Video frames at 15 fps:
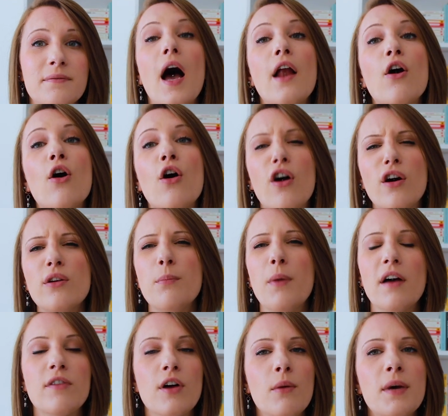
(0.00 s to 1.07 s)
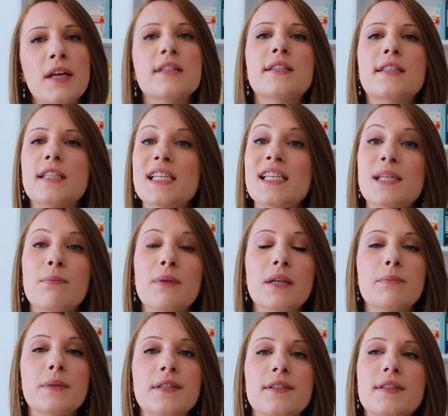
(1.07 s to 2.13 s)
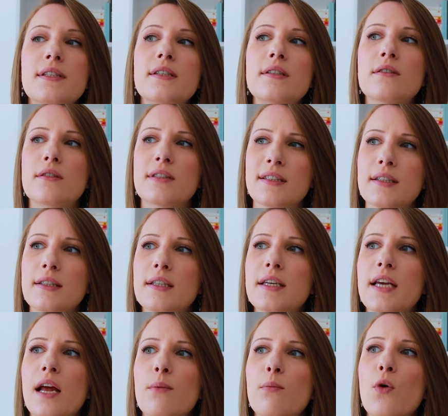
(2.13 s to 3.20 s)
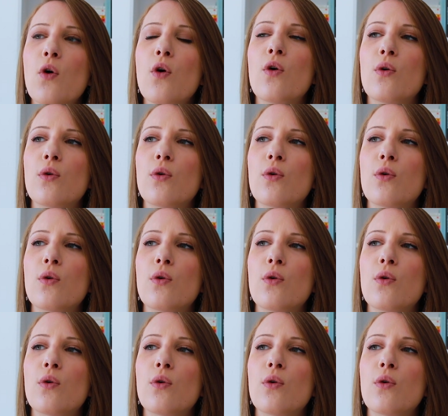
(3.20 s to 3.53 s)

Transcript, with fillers: Alors Roy Braverman, si je dis pas de bêtises, c'est également...